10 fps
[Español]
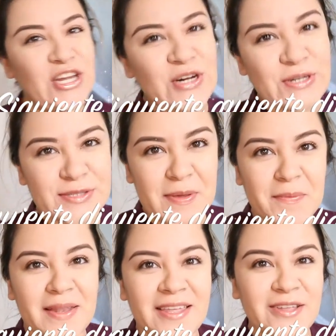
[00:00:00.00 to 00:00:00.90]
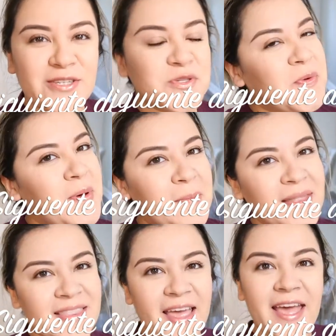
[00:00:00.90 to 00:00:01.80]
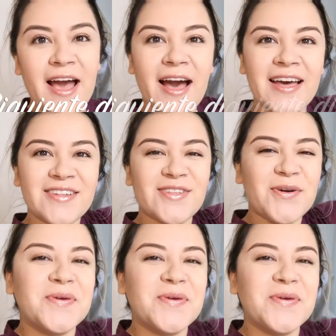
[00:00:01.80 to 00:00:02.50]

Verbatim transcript: chicos, bienvenidos nuevamente a otro